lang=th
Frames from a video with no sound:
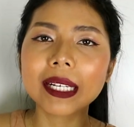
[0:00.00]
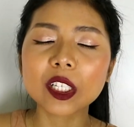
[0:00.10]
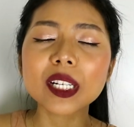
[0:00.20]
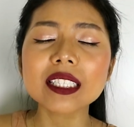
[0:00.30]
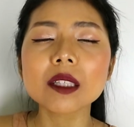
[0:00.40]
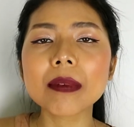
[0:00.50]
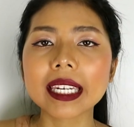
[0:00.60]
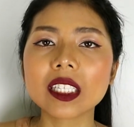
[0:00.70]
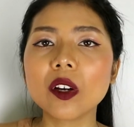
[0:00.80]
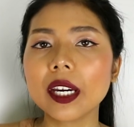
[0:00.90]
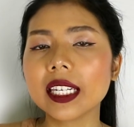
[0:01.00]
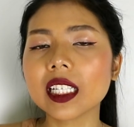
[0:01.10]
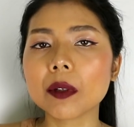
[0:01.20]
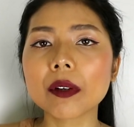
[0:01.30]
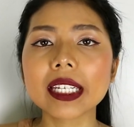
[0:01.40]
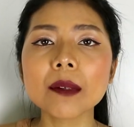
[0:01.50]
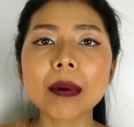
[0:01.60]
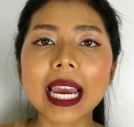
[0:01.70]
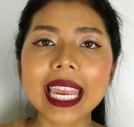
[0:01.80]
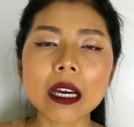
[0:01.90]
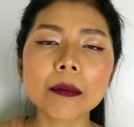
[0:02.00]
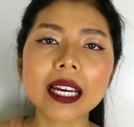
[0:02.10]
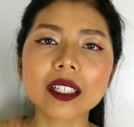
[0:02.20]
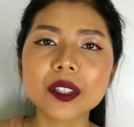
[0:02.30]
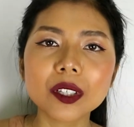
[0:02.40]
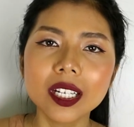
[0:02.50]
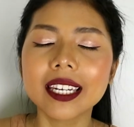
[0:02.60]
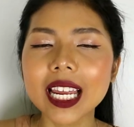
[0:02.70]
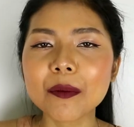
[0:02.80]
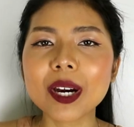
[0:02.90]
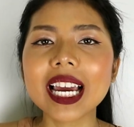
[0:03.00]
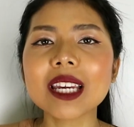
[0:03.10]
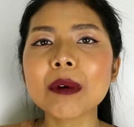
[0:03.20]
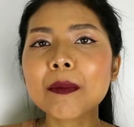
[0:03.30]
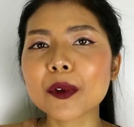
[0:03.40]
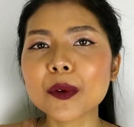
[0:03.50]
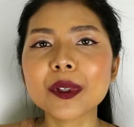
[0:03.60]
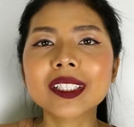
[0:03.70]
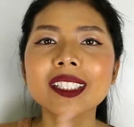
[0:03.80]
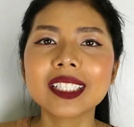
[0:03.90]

มันค่อนข้างจะแมตต์หน่อยถ้าเกิดว่าใครที่ปากแห้งมากก็ แนะนำว่าให้บำรุง